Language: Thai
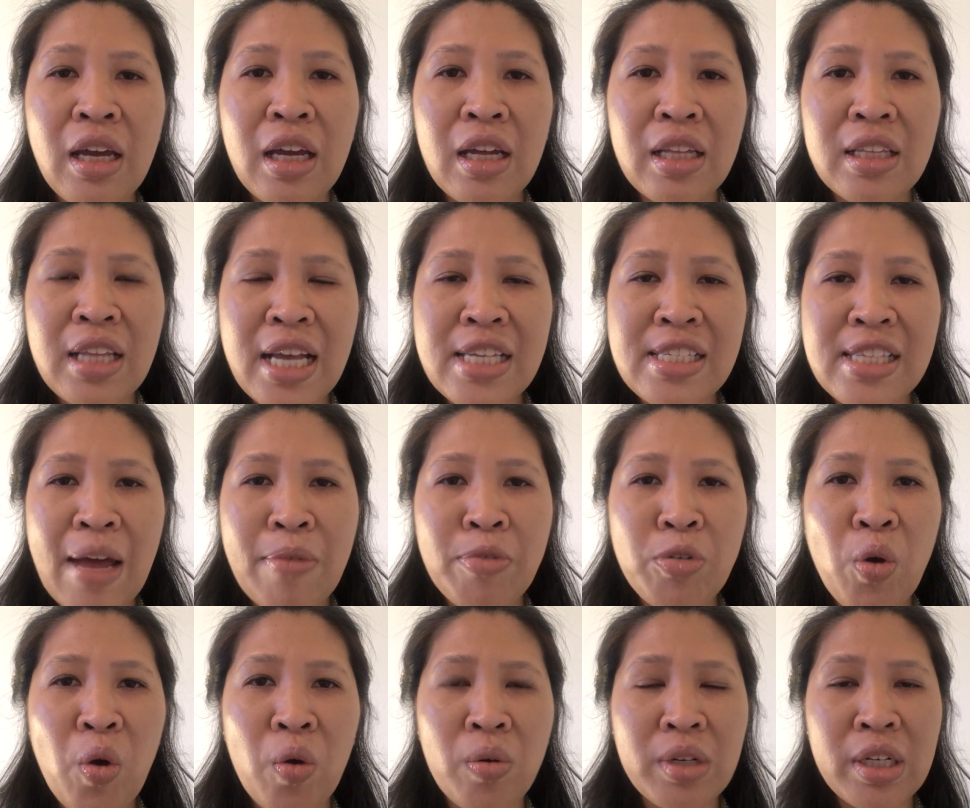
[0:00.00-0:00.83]
ถ้า สาม
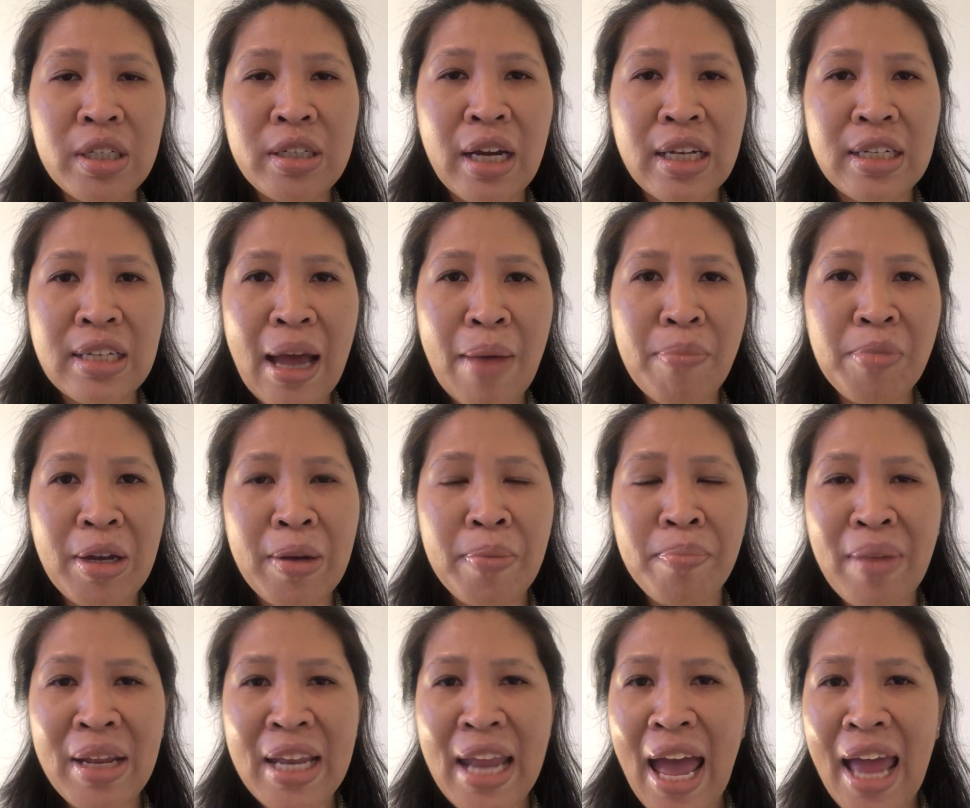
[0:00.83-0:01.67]
ถึงหก เดือนทำเงิ
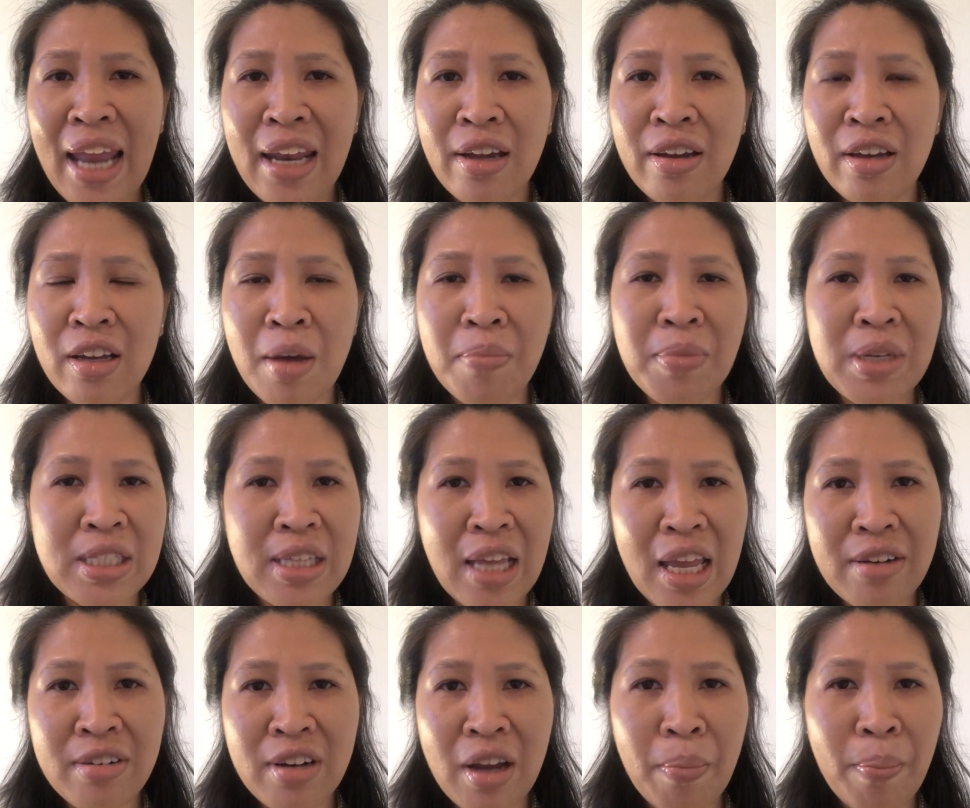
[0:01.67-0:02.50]
นไม่ได้เลยก็ไม่
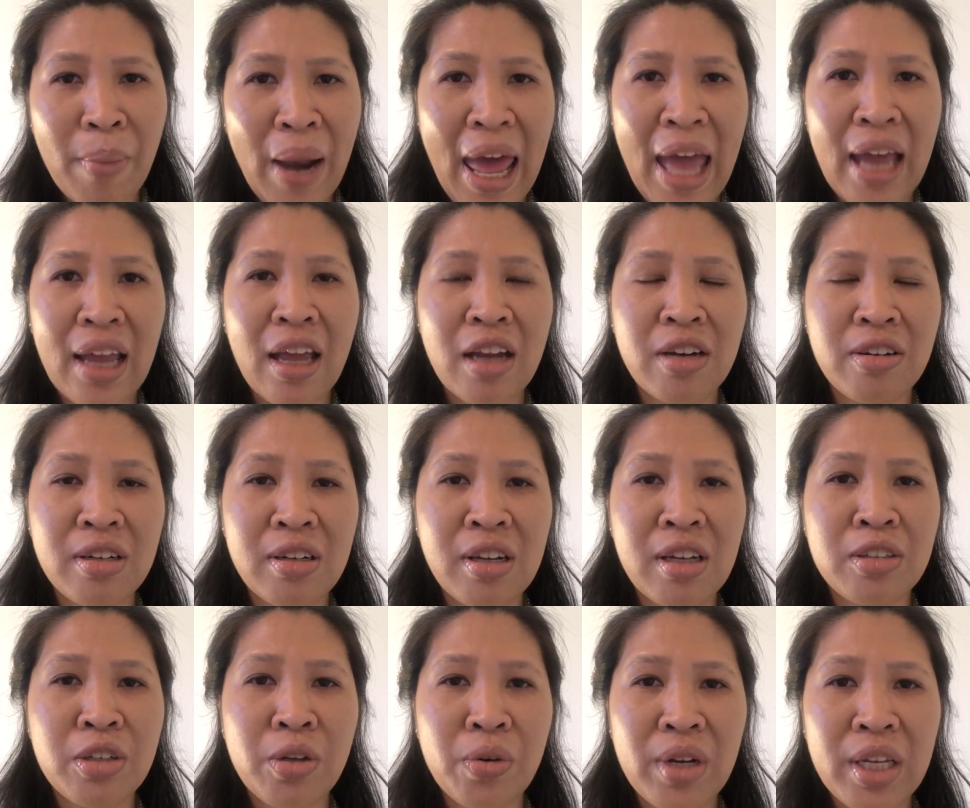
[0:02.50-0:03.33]
ใช่เรื่องแปลกค่ะ
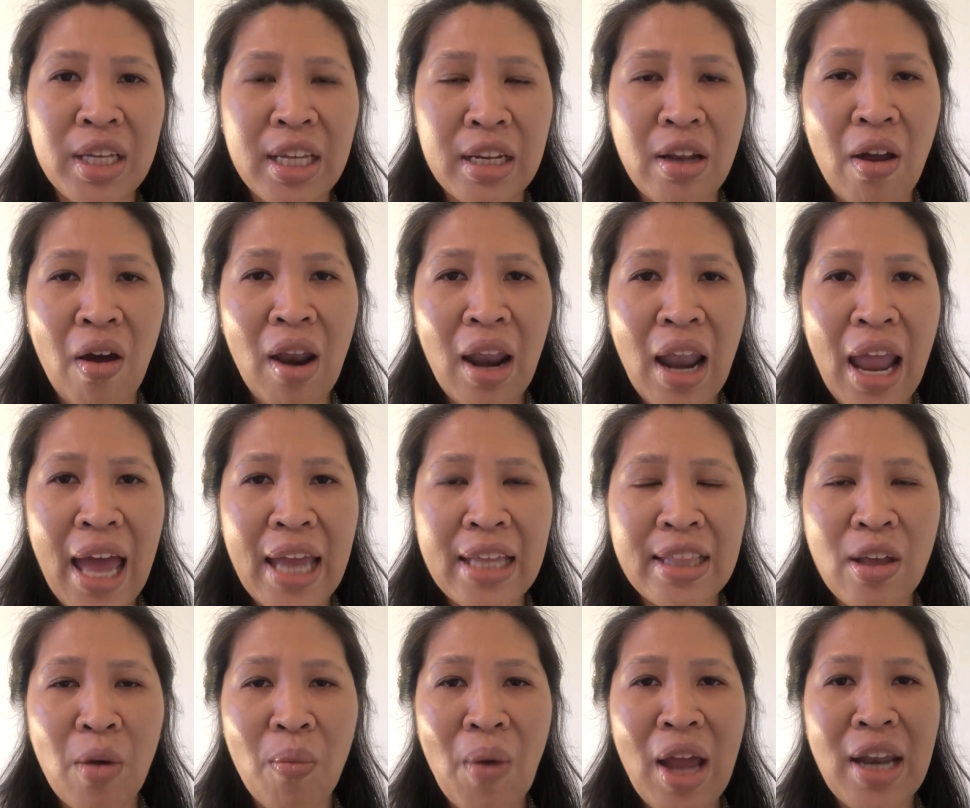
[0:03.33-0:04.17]
เรื่องธุรกิจออนไล
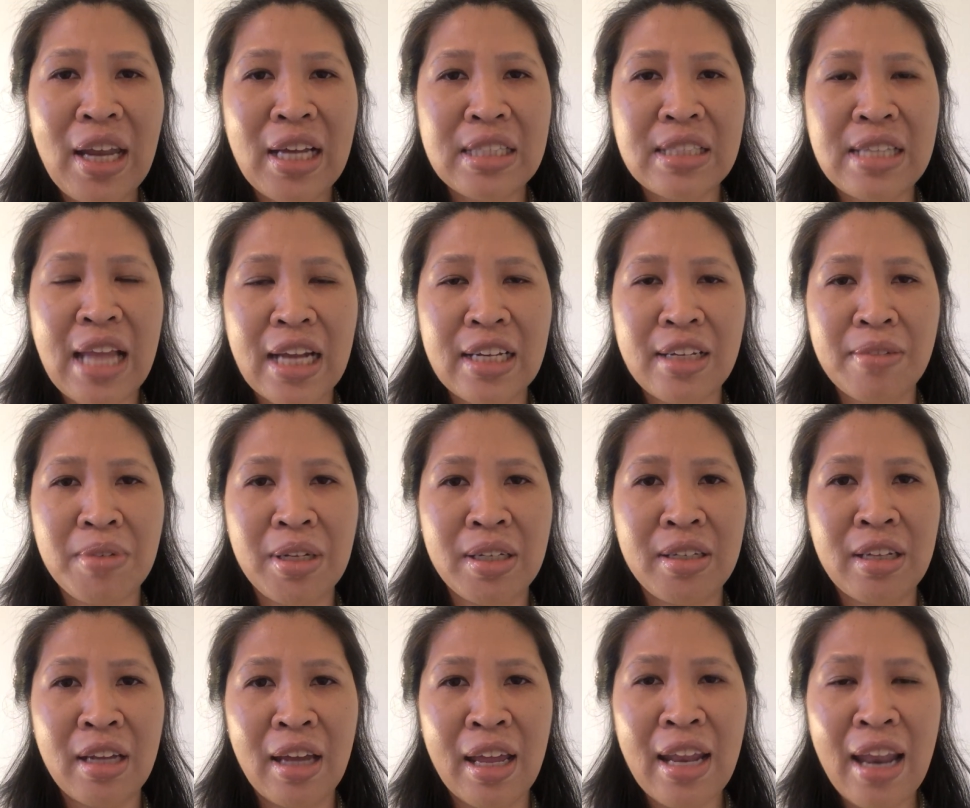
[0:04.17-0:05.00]
น์แต่ว่าหลังจากทำ
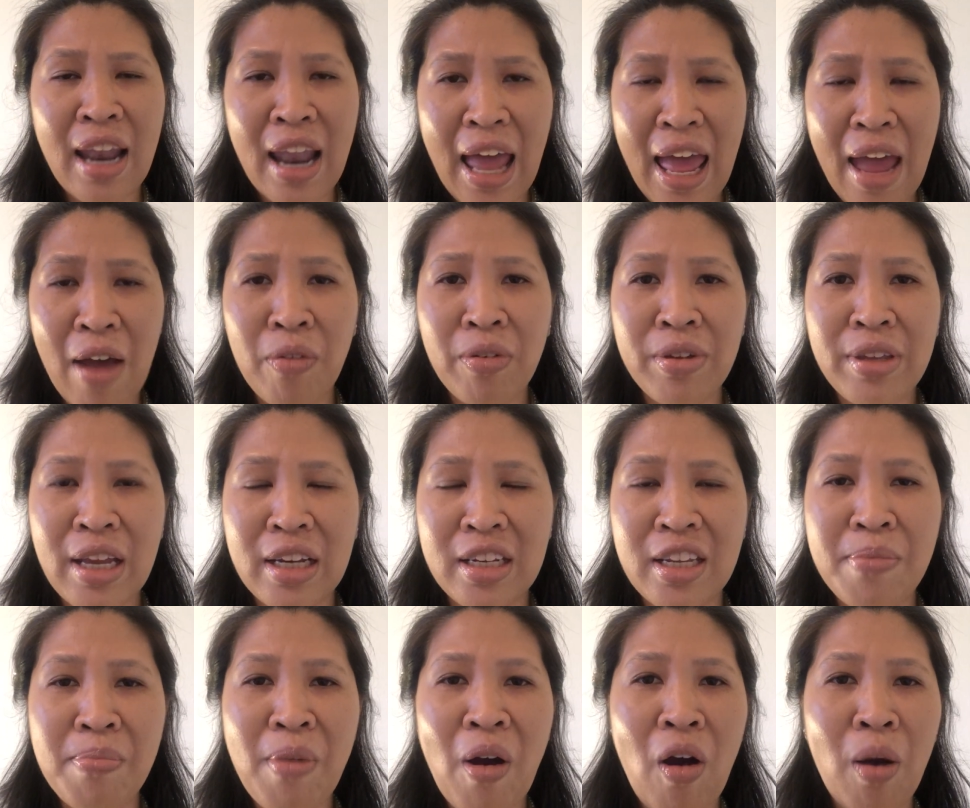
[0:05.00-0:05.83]
เงินได้แล้วอย่าง
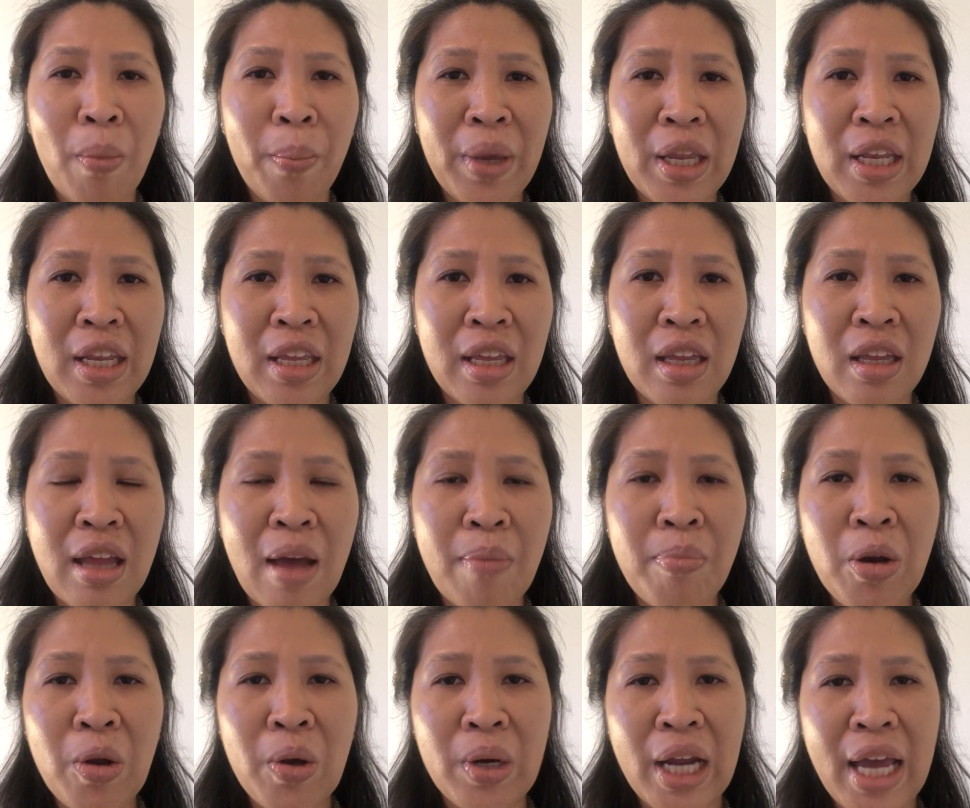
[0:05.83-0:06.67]
ที่บอกปีนี้อั
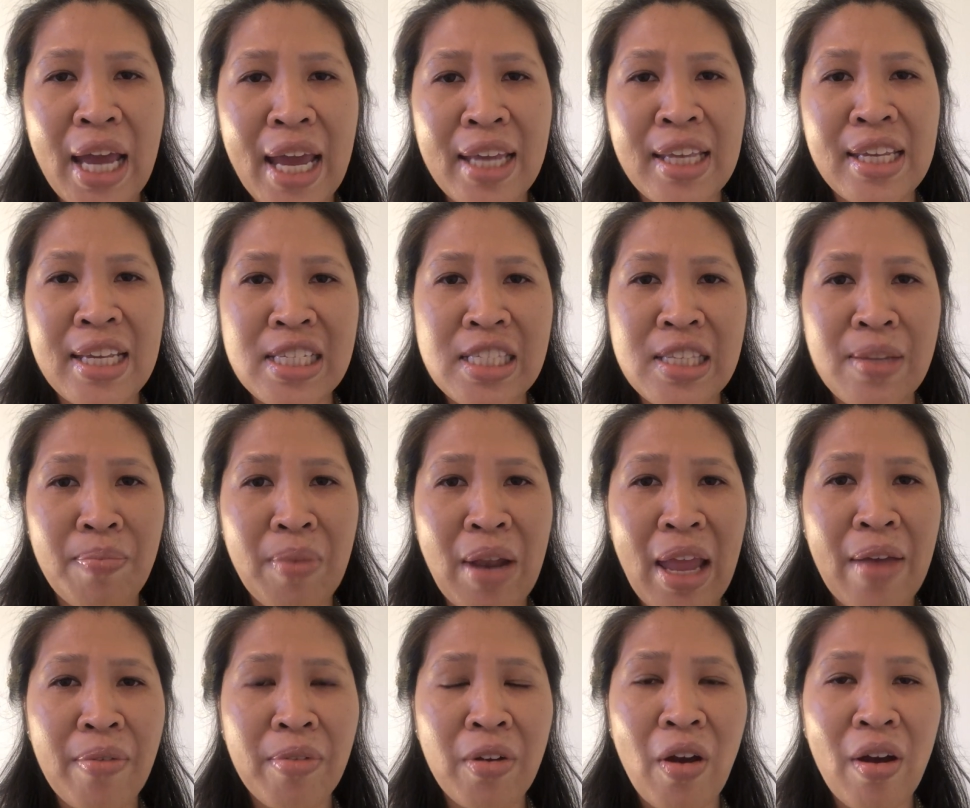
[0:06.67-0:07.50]
ปโหลดแค่ยี่สิบ
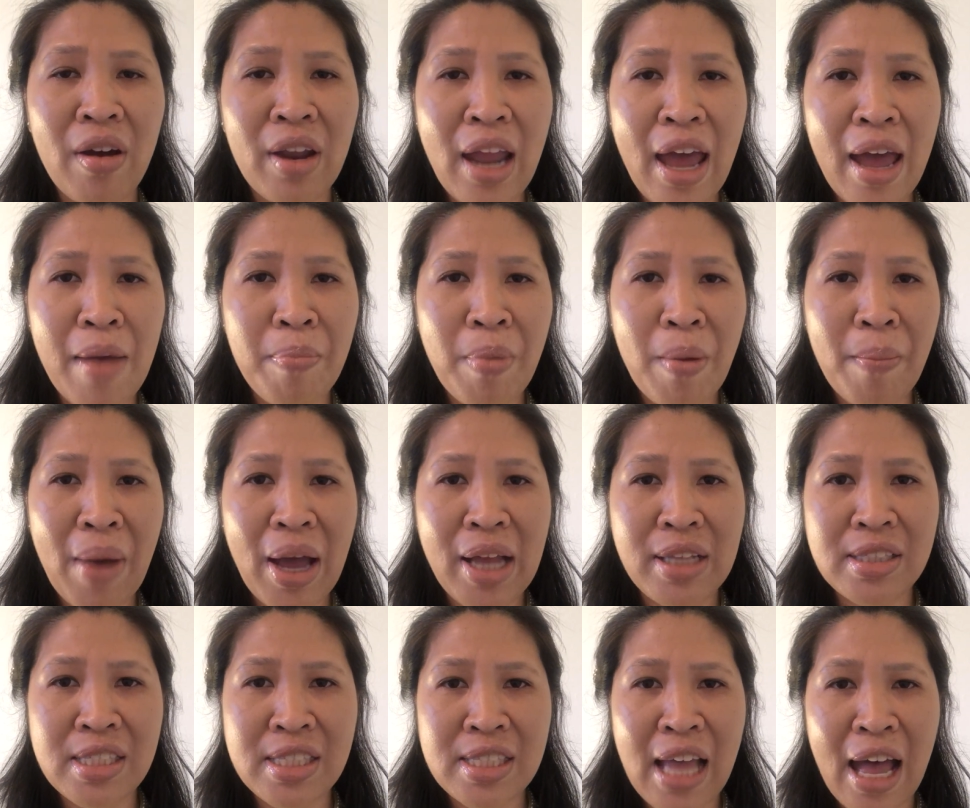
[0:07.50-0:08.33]
เล่มก็ได้ประมา
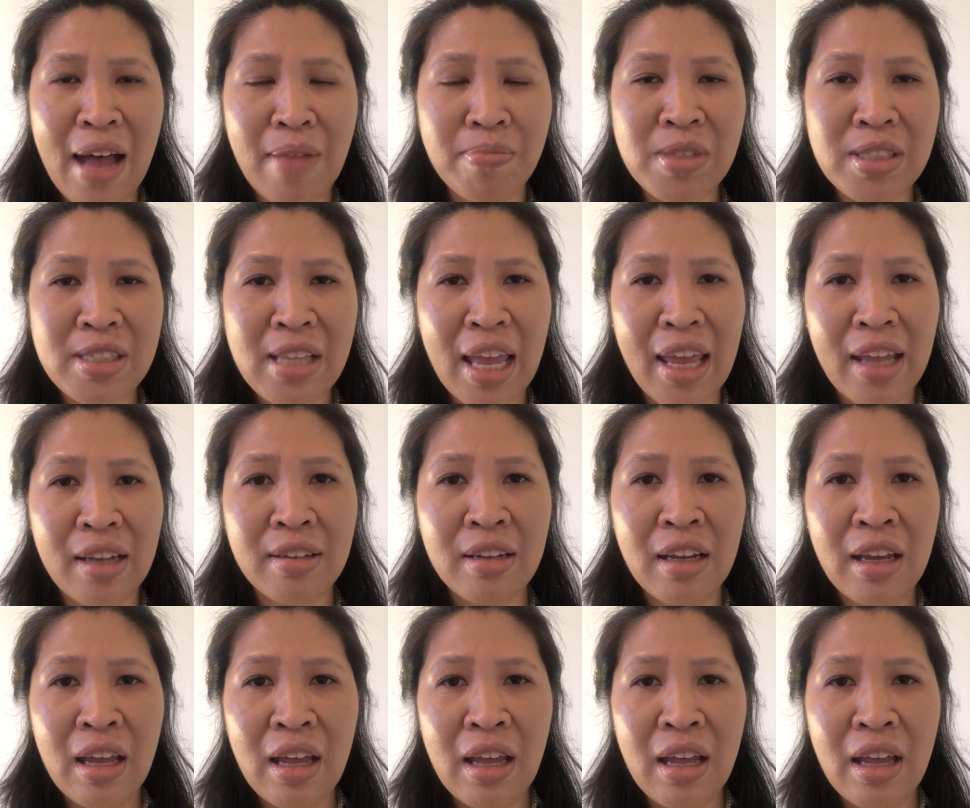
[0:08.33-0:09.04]
ณ สามแสน